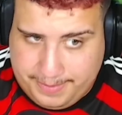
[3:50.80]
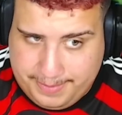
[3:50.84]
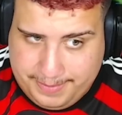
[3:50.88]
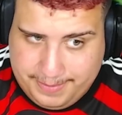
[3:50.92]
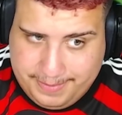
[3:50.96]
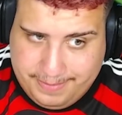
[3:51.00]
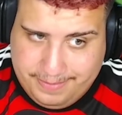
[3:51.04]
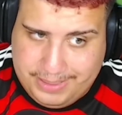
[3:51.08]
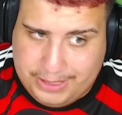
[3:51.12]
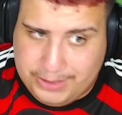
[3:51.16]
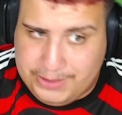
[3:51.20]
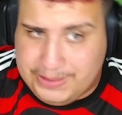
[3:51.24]

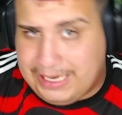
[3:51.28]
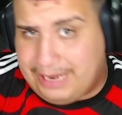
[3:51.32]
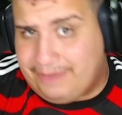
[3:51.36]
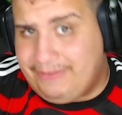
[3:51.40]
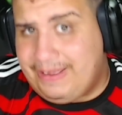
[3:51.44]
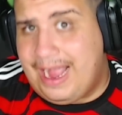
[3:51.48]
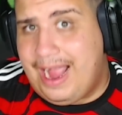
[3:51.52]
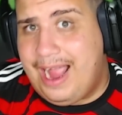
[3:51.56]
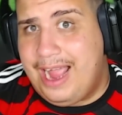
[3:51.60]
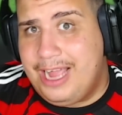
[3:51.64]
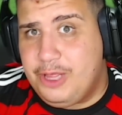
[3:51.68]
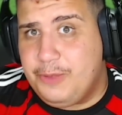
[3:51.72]
mas o
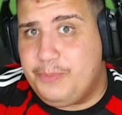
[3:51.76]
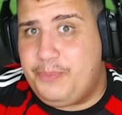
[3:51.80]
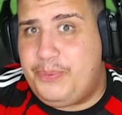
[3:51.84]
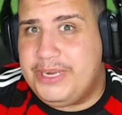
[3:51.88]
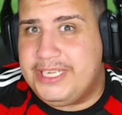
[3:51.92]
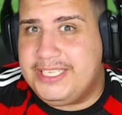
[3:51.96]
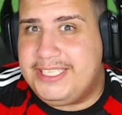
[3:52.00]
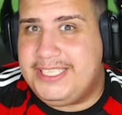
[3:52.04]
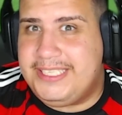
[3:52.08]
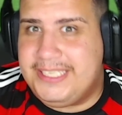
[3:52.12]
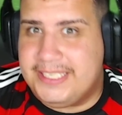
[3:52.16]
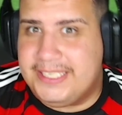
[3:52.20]
Navarrete
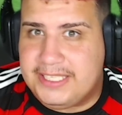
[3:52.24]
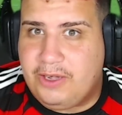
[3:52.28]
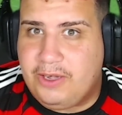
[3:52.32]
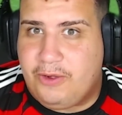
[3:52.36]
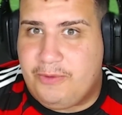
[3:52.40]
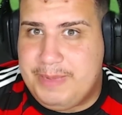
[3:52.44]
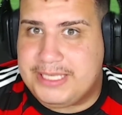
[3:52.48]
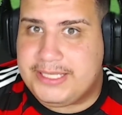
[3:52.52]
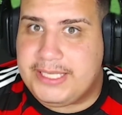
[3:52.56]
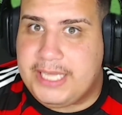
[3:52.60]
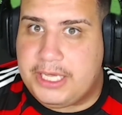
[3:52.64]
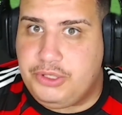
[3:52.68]
precisa
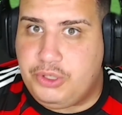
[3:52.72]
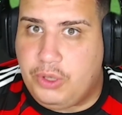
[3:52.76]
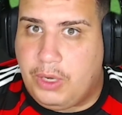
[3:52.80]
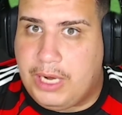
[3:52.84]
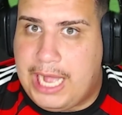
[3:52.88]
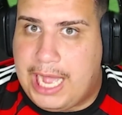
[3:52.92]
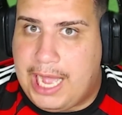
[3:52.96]
começar a jogar.